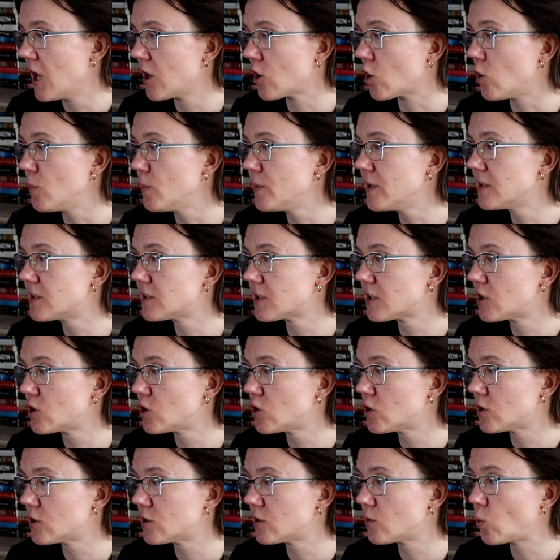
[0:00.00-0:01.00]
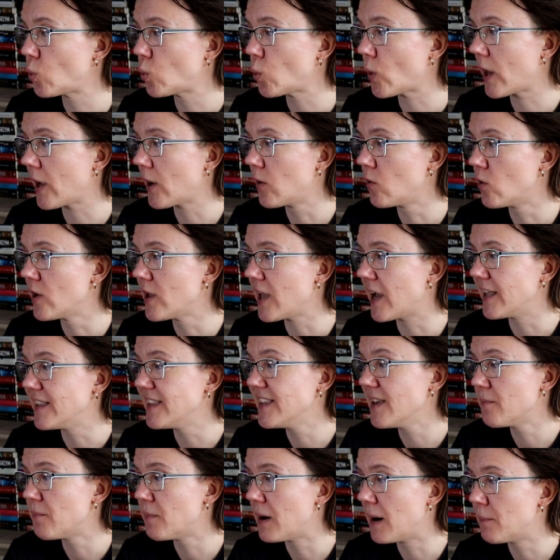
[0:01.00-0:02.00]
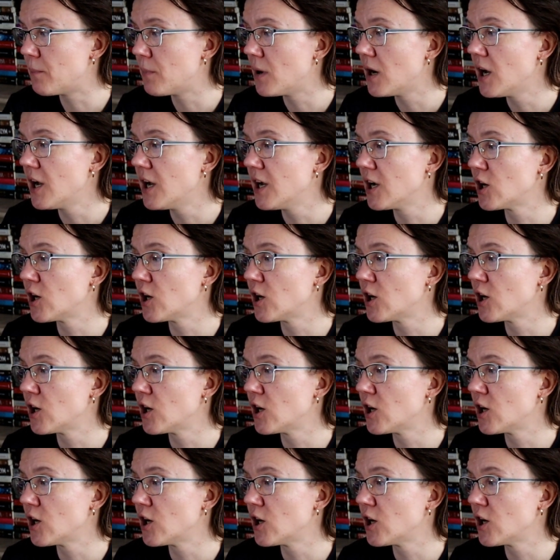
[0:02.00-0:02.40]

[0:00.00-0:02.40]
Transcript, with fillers: Komiks, którego ja nie mam,